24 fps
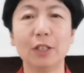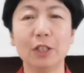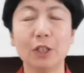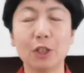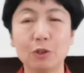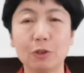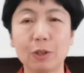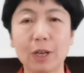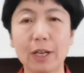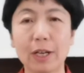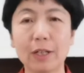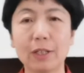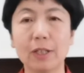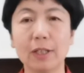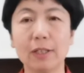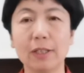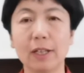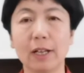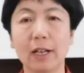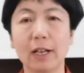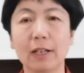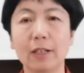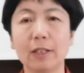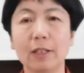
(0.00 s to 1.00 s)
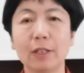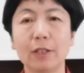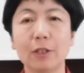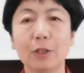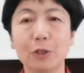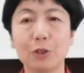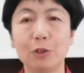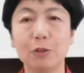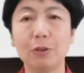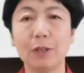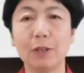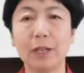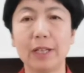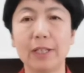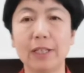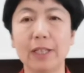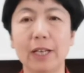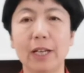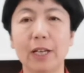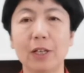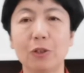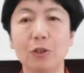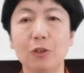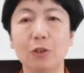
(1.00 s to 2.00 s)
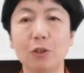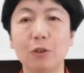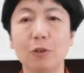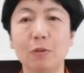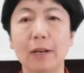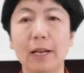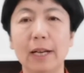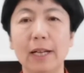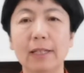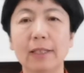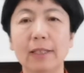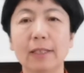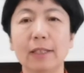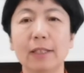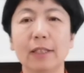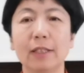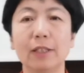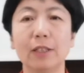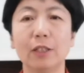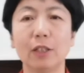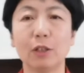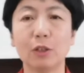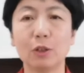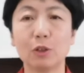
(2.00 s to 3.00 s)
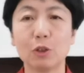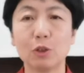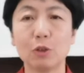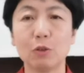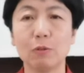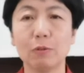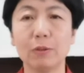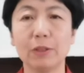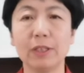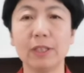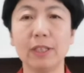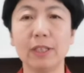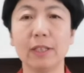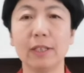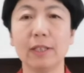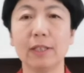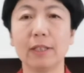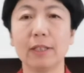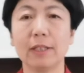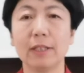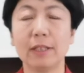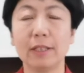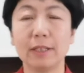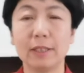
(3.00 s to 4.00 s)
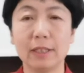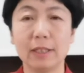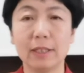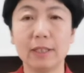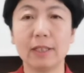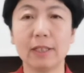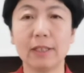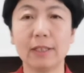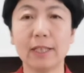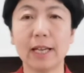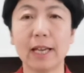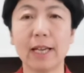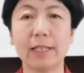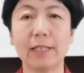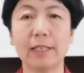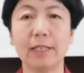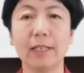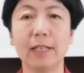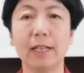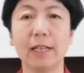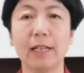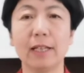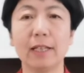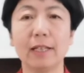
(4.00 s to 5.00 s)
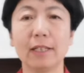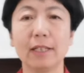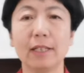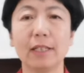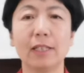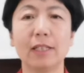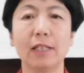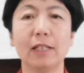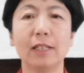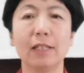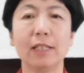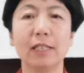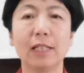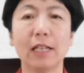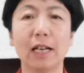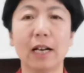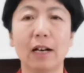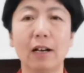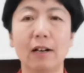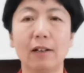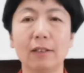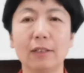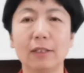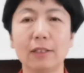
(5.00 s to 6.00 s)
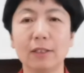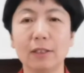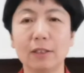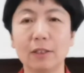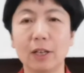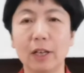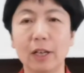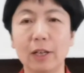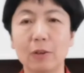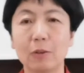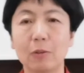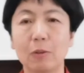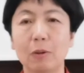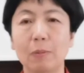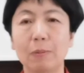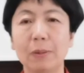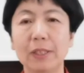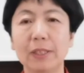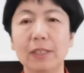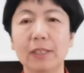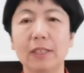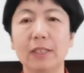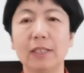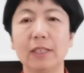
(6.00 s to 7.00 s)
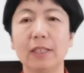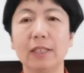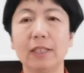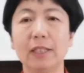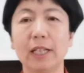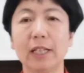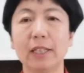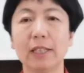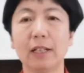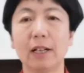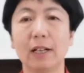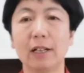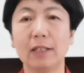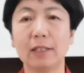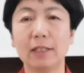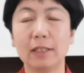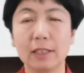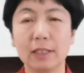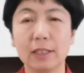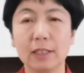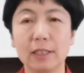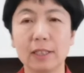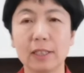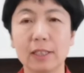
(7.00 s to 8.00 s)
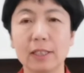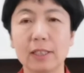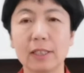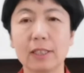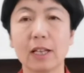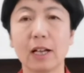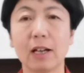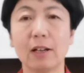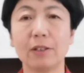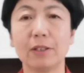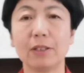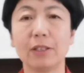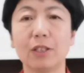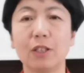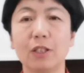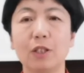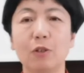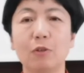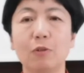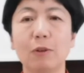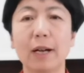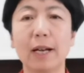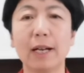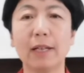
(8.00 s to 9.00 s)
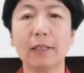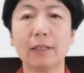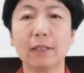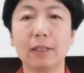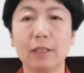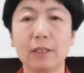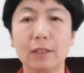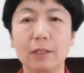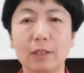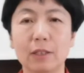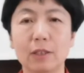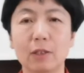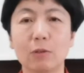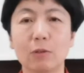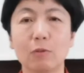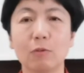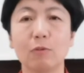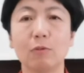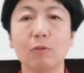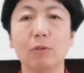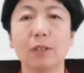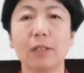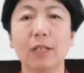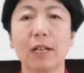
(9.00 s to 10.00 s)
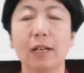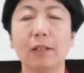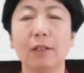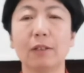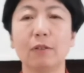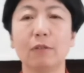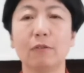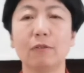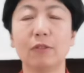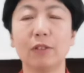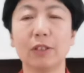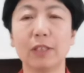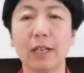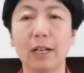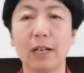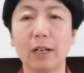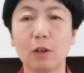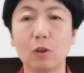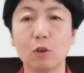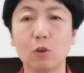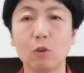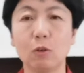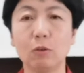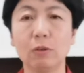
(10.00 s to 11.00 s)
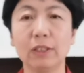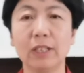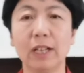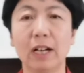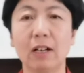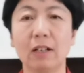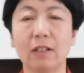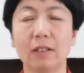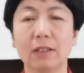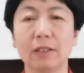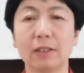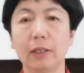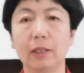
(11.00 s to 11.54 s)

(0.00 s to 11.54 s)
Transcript: 全身的血液循环能促进新陈代谢，增强哎我们体内的脏器官之五脏六腑的功能。